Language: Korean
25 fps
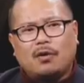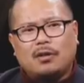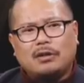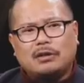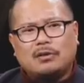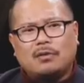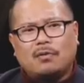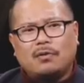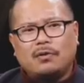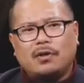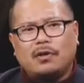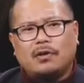
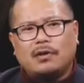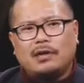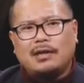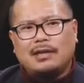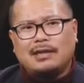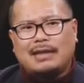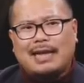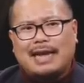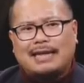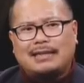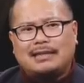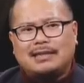
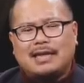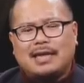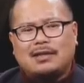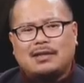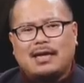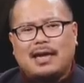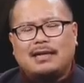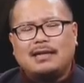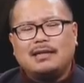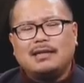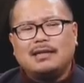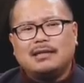결속력을
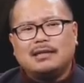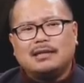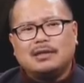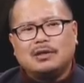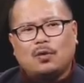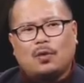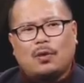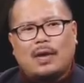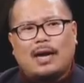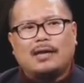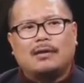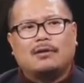다지겠다는
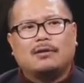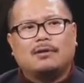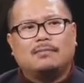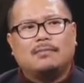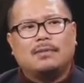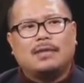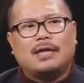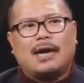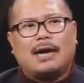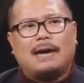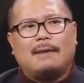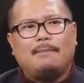의도라는
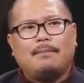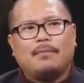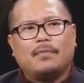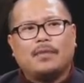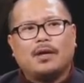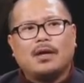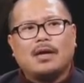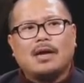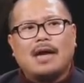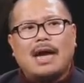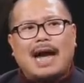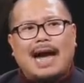겁니다.
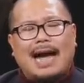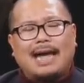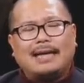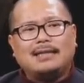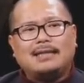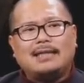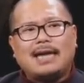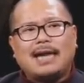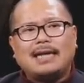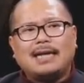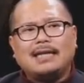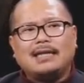
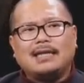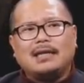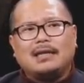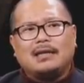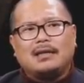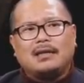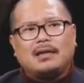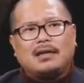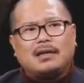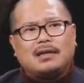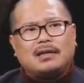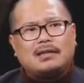
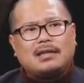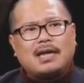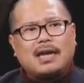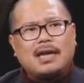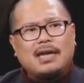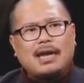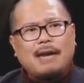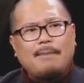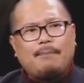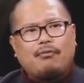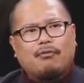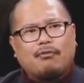안찬일
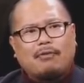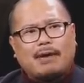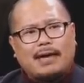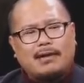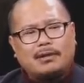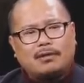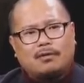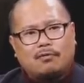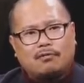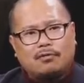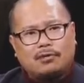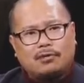세계 북한